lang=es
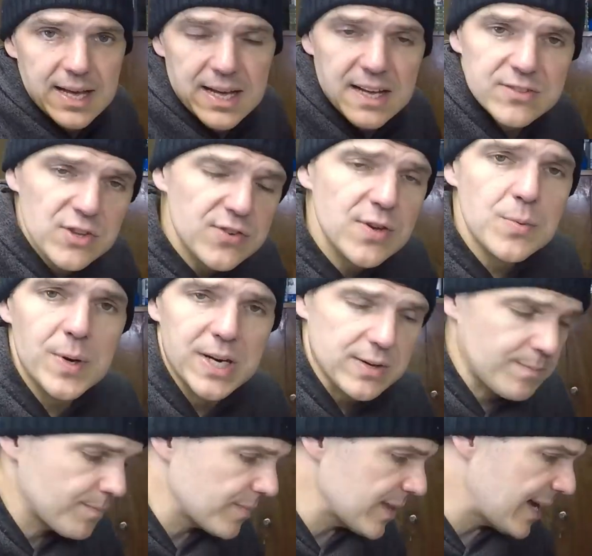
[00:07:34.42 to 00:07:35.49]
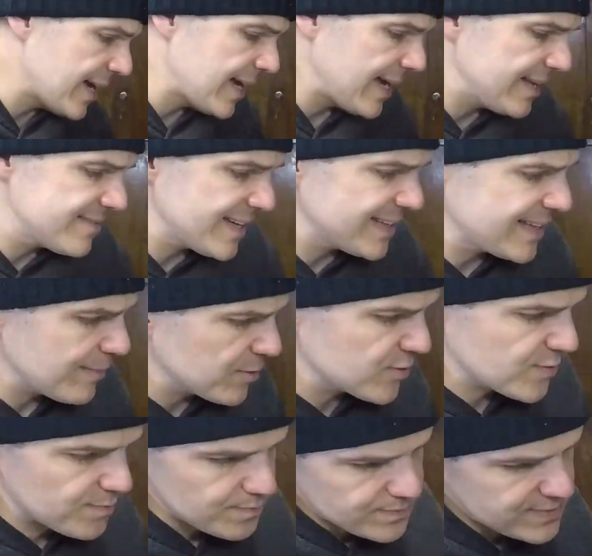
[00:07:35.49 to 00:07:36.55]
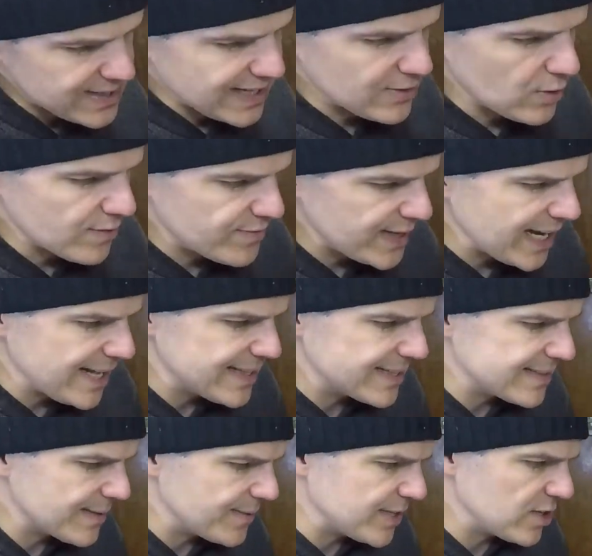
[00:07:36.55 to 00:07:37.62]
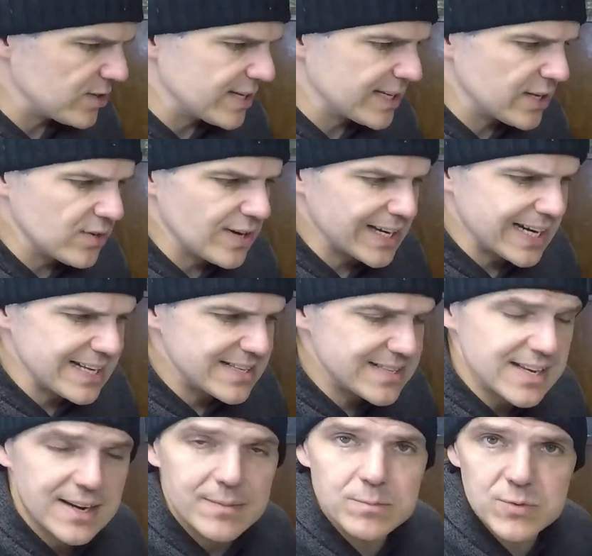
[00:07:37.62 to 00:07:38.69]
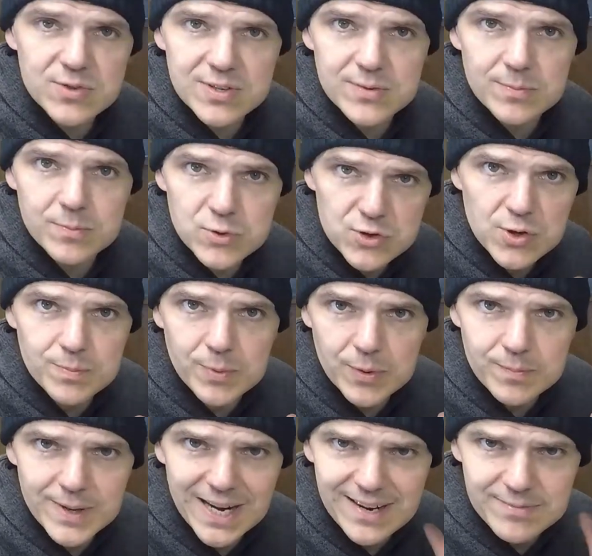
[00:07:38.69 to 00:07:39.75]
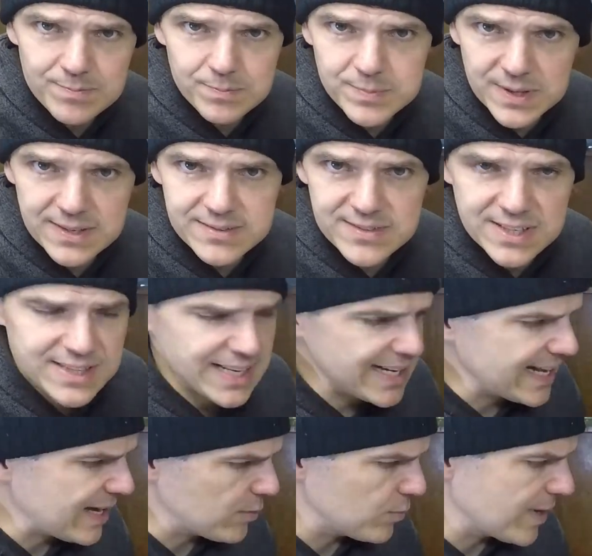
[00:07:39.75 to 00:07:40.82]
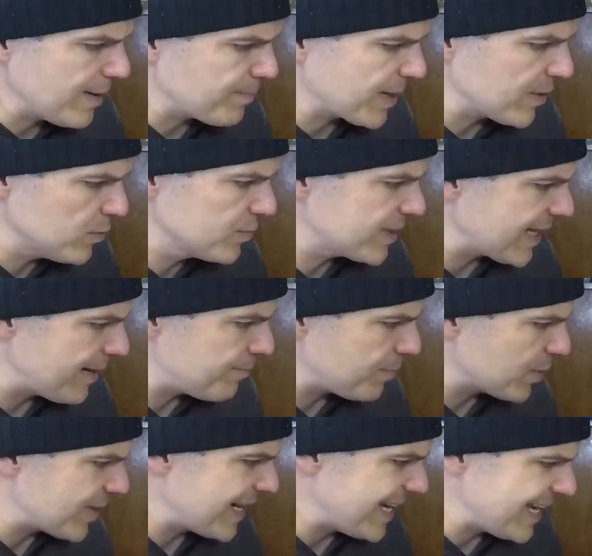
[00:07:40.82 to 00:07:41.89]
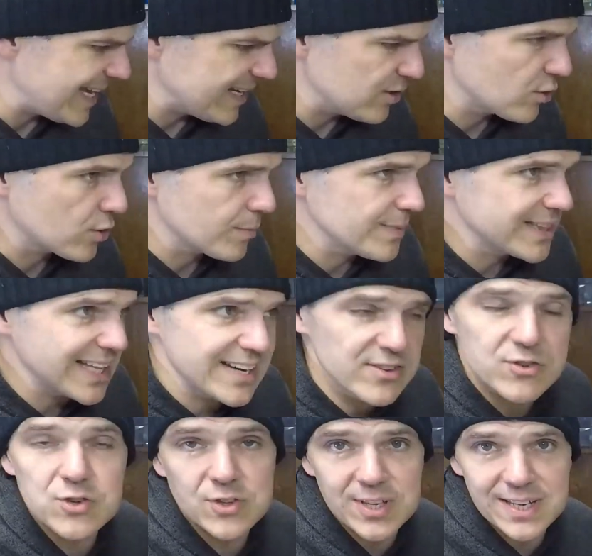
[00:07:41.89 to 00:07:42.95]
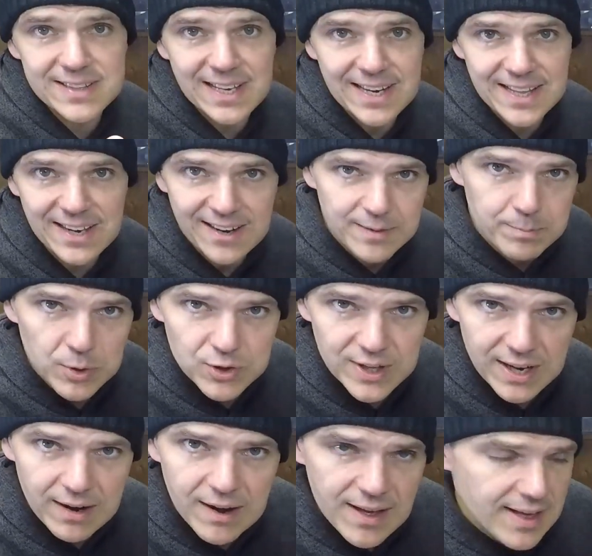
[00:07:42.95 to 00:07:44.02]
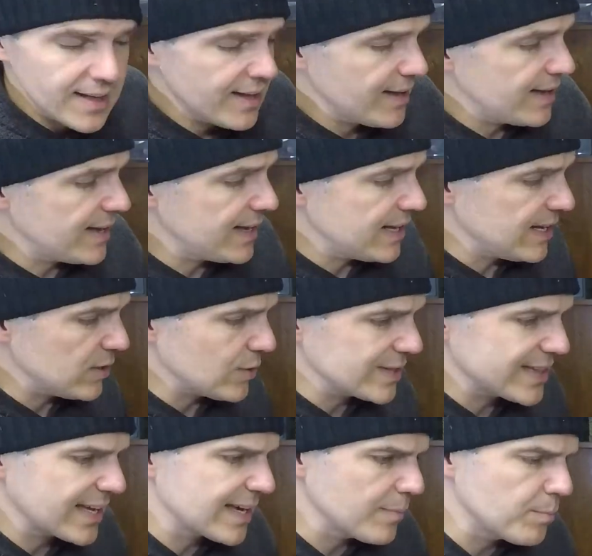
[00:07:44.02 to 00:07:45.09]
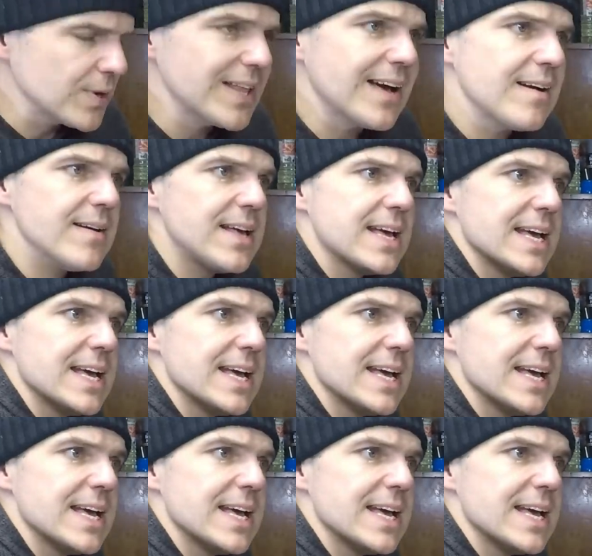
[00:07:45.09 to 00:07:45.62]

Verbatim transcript: Entonces bueno, eh, ya estamos llegando al final de este video. Les quiero agradecer mucho, mucho por mirar. Eh, si tienen alguna pregunta, pónganla en los comentarios. Yo trataré de responder eh, lo antes que pueda.